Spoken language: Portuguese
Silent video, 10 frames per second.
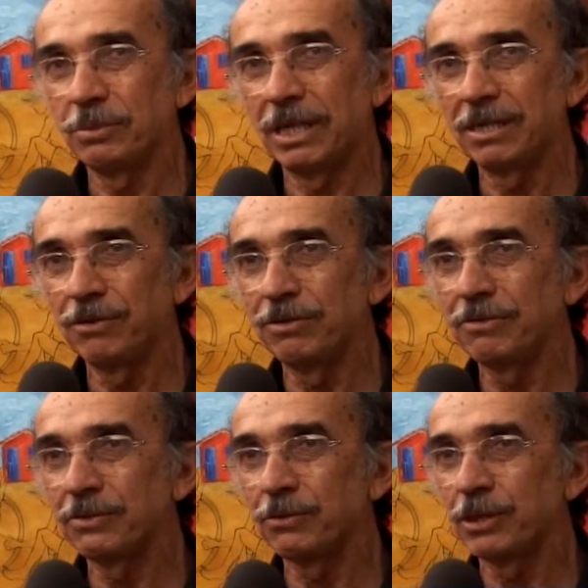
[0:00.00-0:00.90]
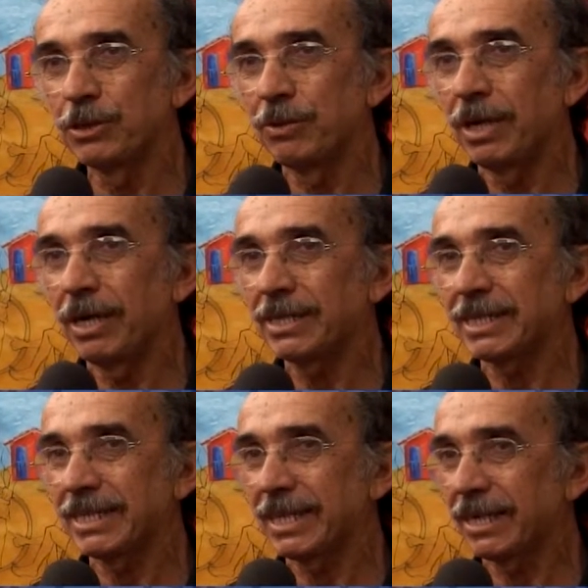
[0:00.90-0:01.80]
Daí onde surgiu a,
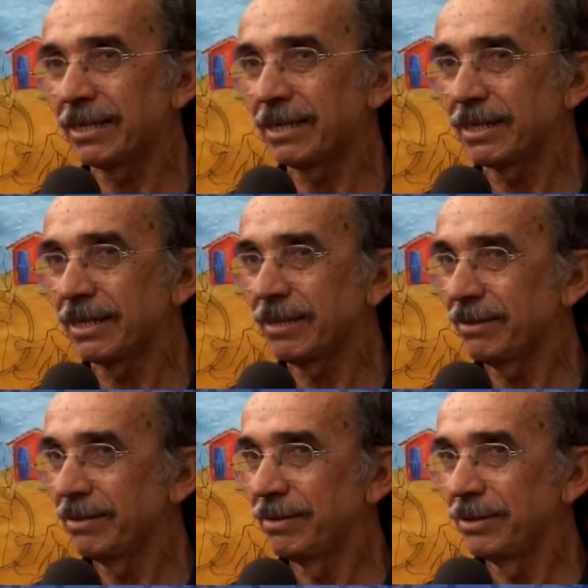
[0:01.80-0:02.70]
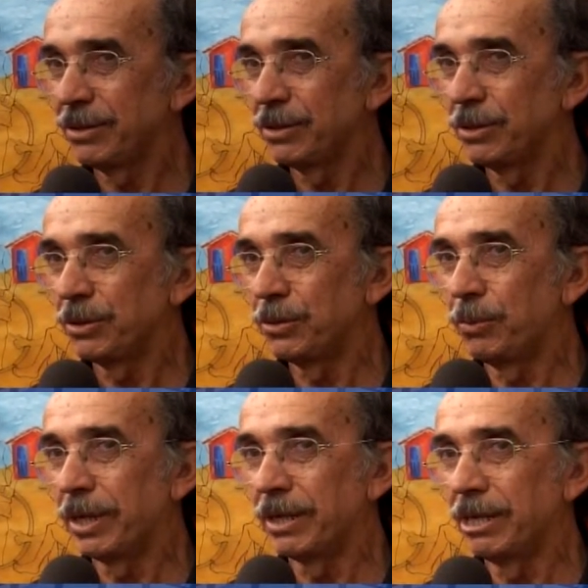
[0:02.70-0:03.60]
essa técnica
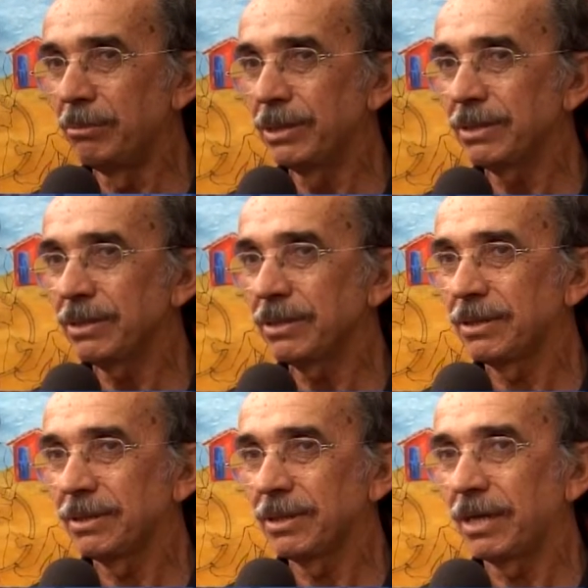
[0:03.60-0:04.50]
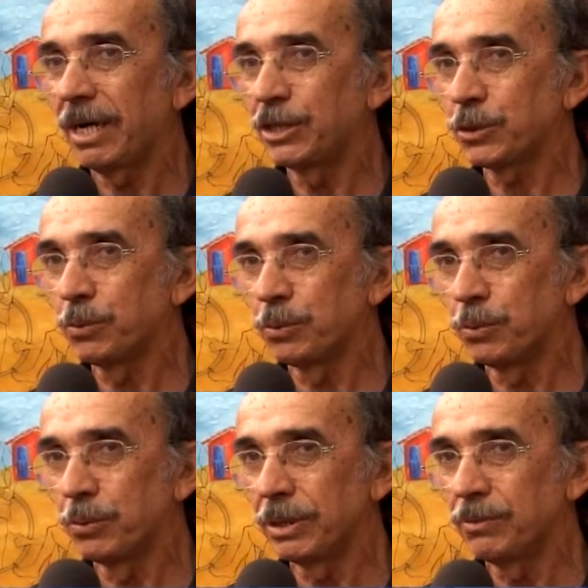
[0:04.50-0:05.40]
do arame, a
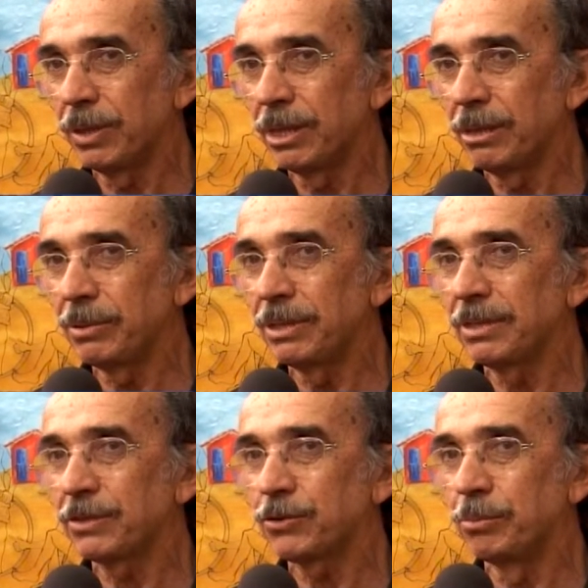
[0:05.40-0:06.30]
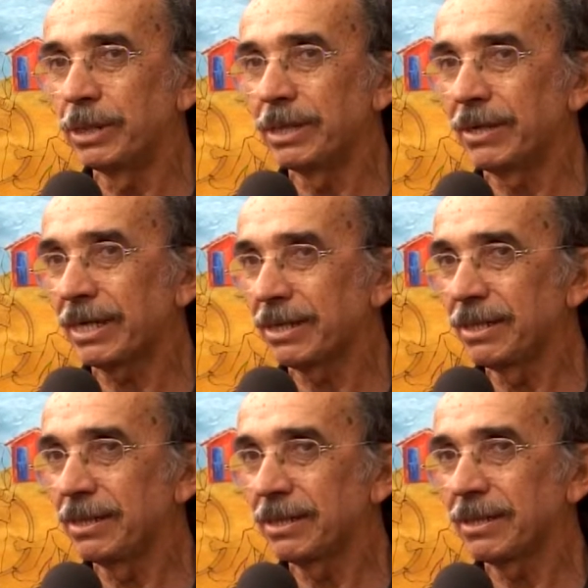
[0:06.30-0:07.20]
escultura do arame sobre a
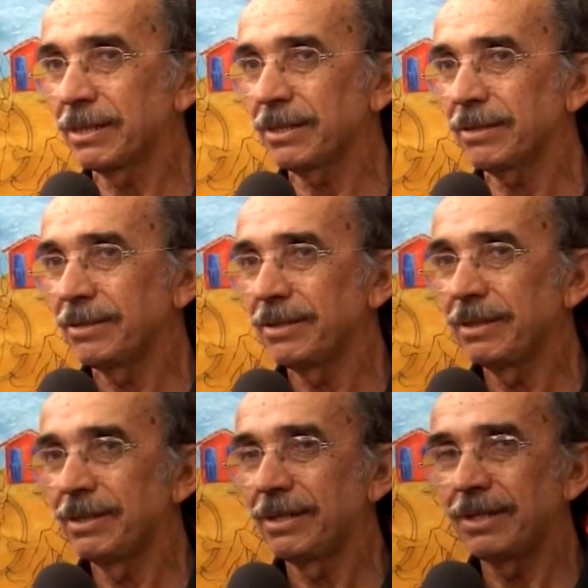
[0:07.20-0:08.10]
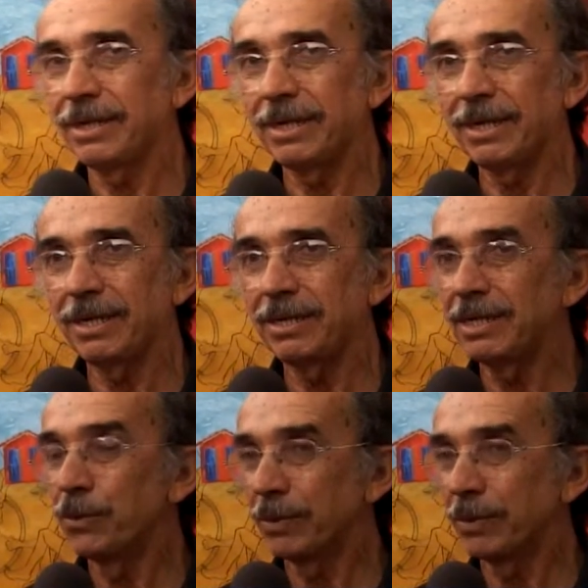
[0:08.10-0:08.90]
acrílica, é, em